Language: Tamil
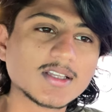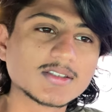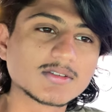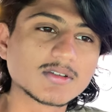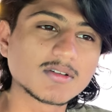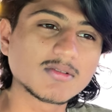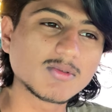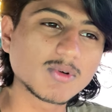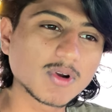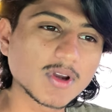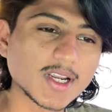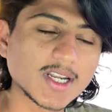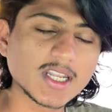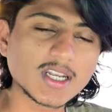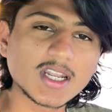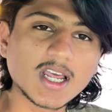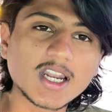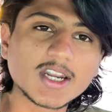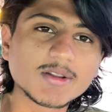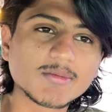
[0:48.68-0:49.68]
ஸோ உங்ககிட்ட
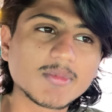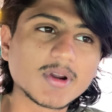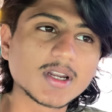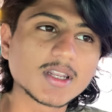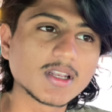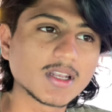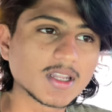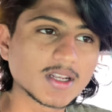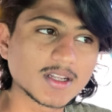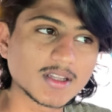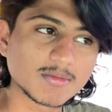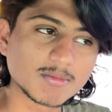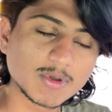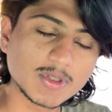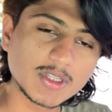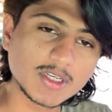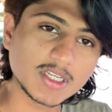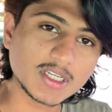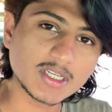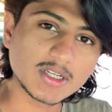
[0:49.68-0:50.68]
நாடு மாடு இல்லைன்னும்
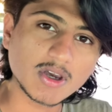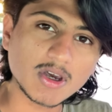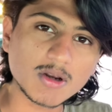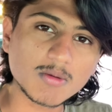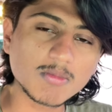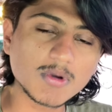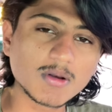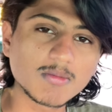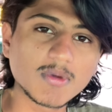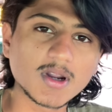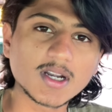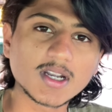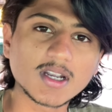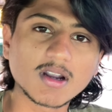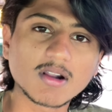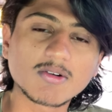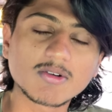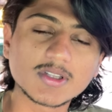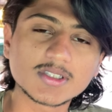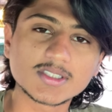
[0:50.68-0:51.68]
போது நீங்கள் நார்மல்
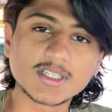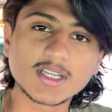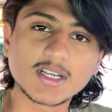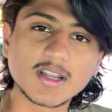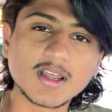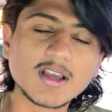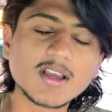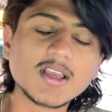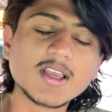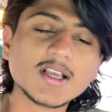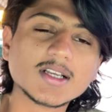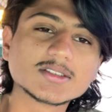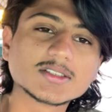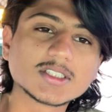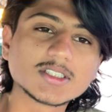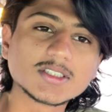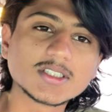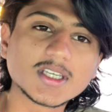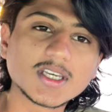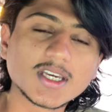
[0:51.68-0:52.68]
மாட்டில் கூட செய்யலாம் ஸோ
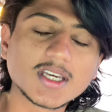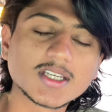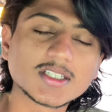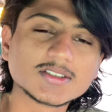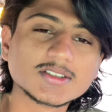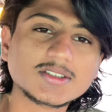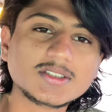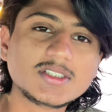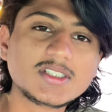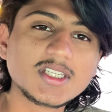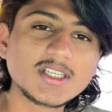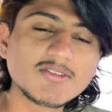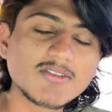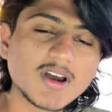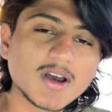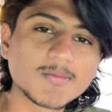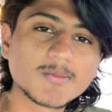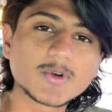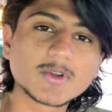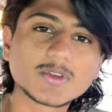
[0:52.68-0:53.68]
இந்த ஜீவ
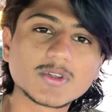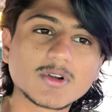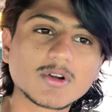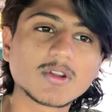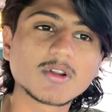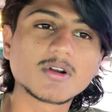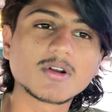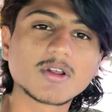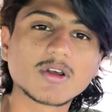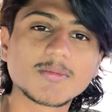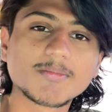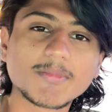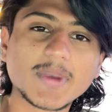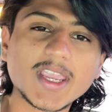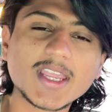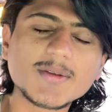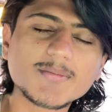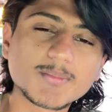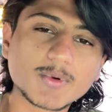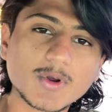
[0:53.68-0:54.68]
அமிர்தோட
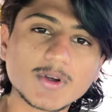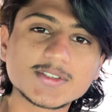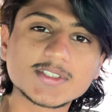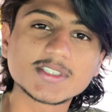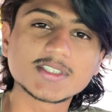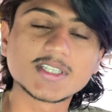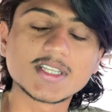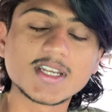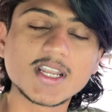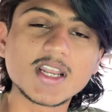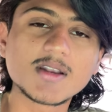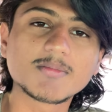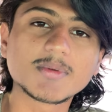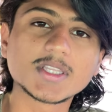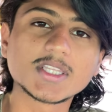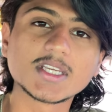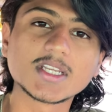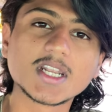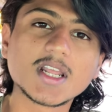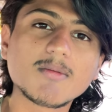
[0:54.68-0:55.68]
மெயின் ப்ராசஸ் என்னன்னு
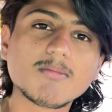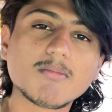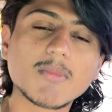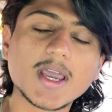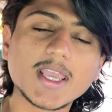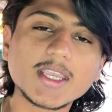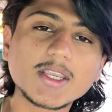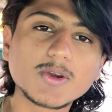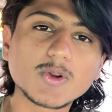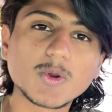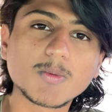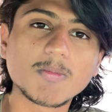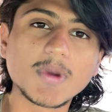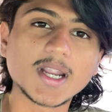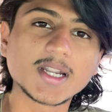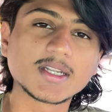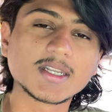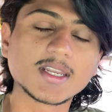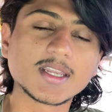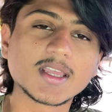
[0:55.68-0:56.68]
பார்த்தீங்கன்னா மைக்ரோ
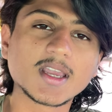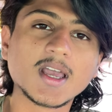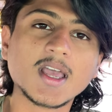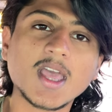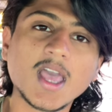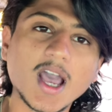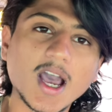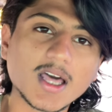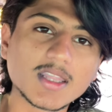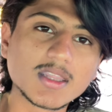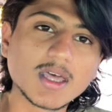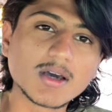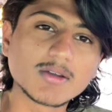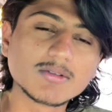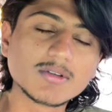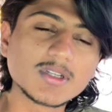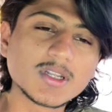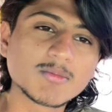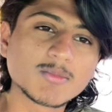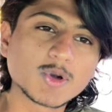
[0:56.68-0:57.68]
பாக்டீரியா
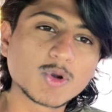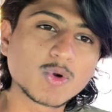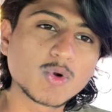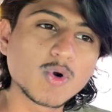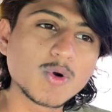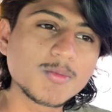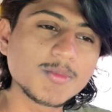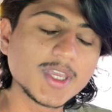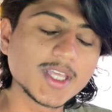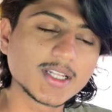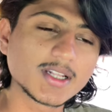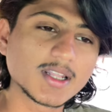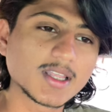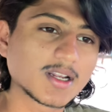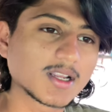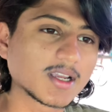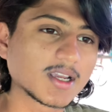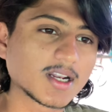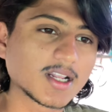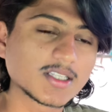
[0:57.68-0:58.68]
அதாவது நம்ம கோமியத்தில்
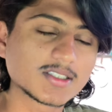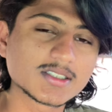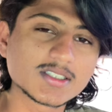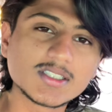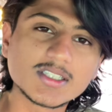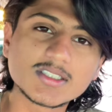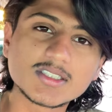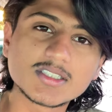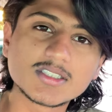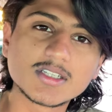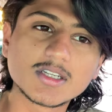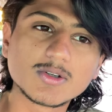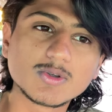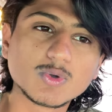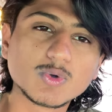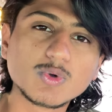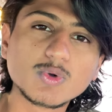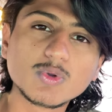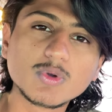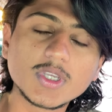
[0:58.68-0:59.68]
இருக்கிற சின்ன சின்ன
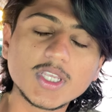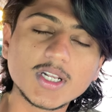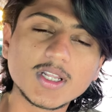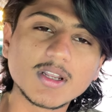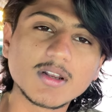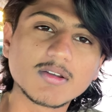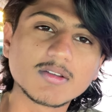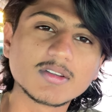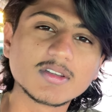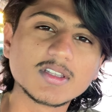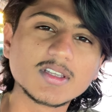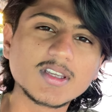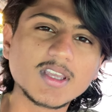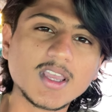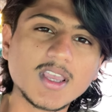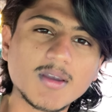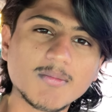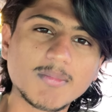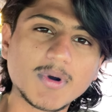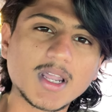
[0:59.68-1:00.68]
நுண்ணுயிர்கள் வந்து
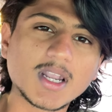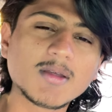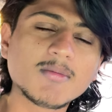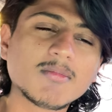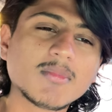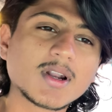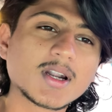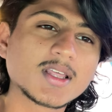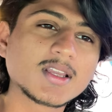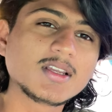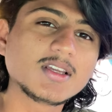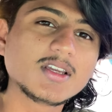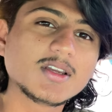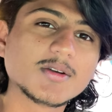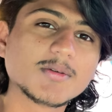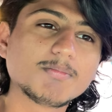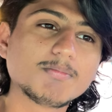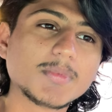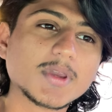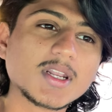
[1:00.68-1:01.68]
பல மடங்கு
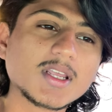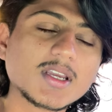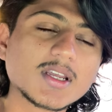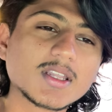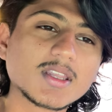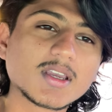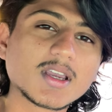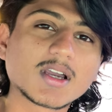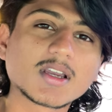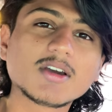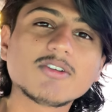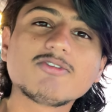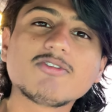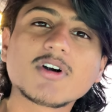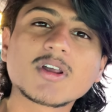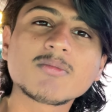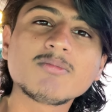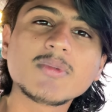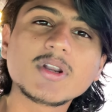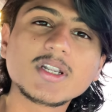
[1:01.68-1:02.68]
பெருக்கிறதுக்காக
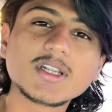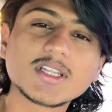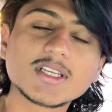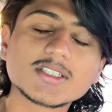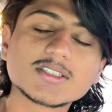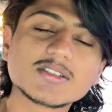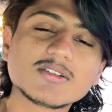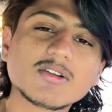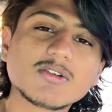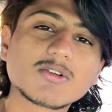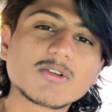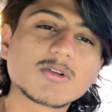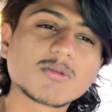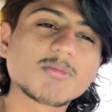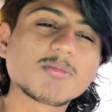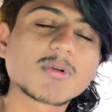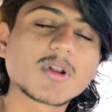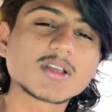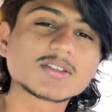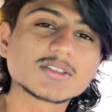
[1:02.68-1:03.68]
ஃபர்மெண்டேஷன்ன்ற ஒரு
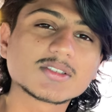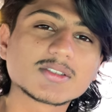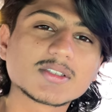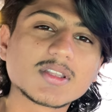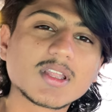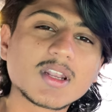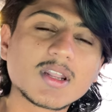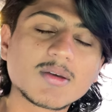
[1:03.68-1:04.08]
ப்ராசஸை தான்